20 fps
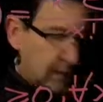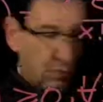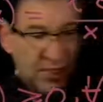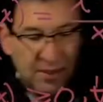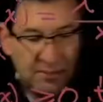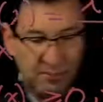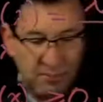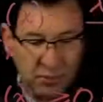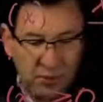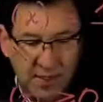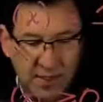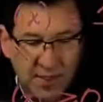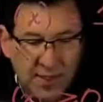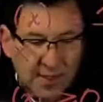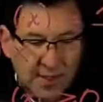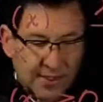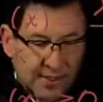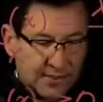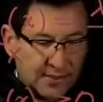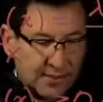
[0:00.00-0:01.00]
Por ejemplo,
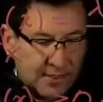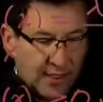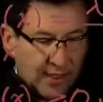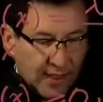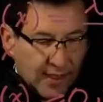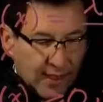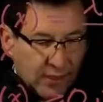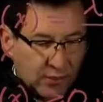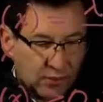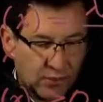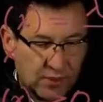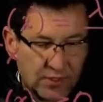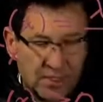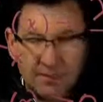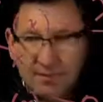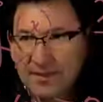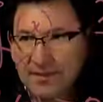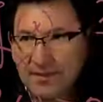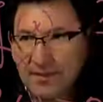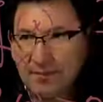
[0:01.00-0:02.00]
cantidad de autos que
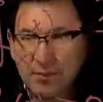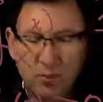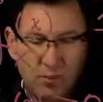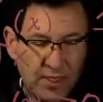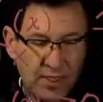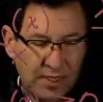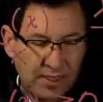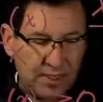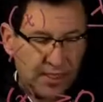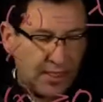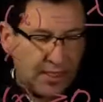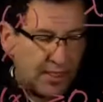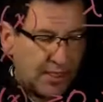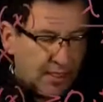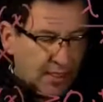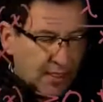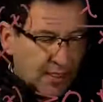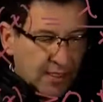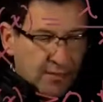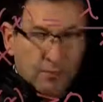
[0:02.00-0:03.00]
pasan por una
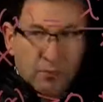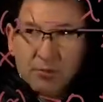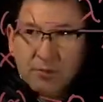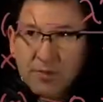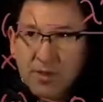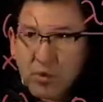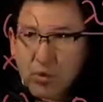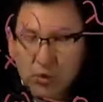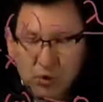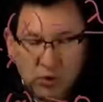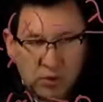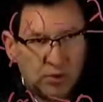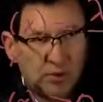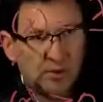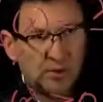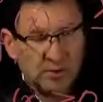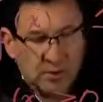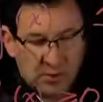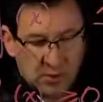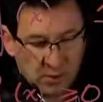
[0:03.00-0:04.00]
esquina por minuto
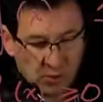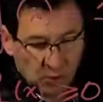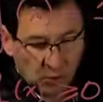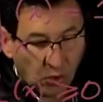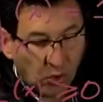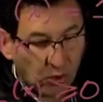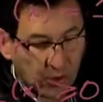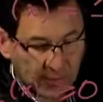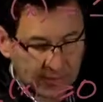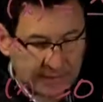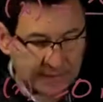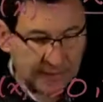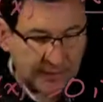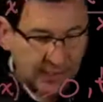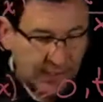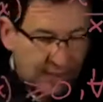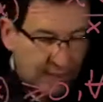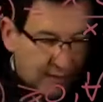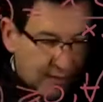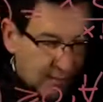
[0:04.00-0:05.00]
o
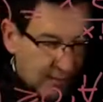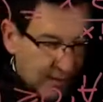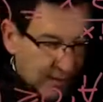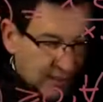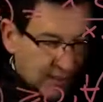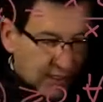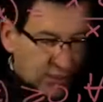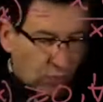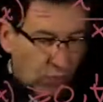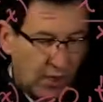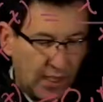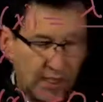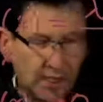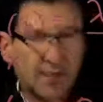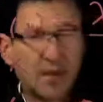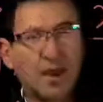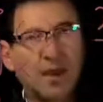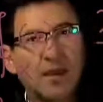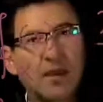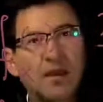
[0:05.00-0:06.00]
cantidad de partículas
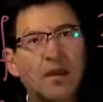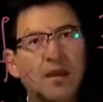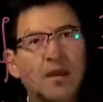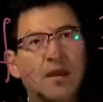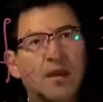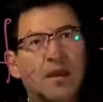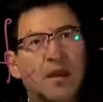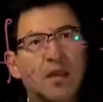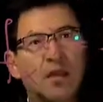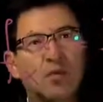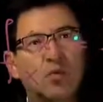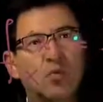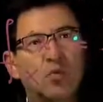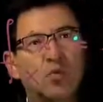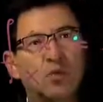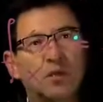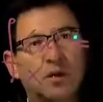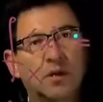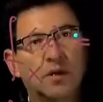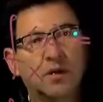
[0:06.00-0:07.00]
que hay en
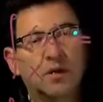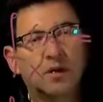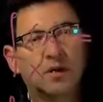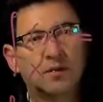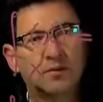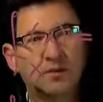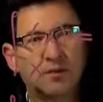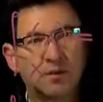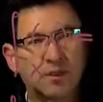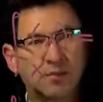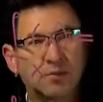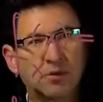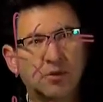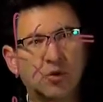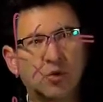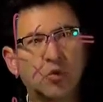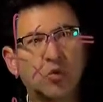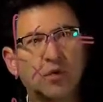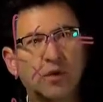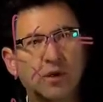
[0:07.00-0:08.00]
un
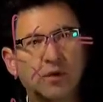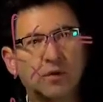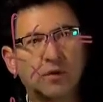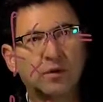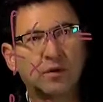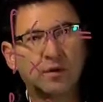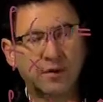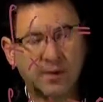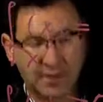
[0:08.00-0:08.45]
centímetro cúbico.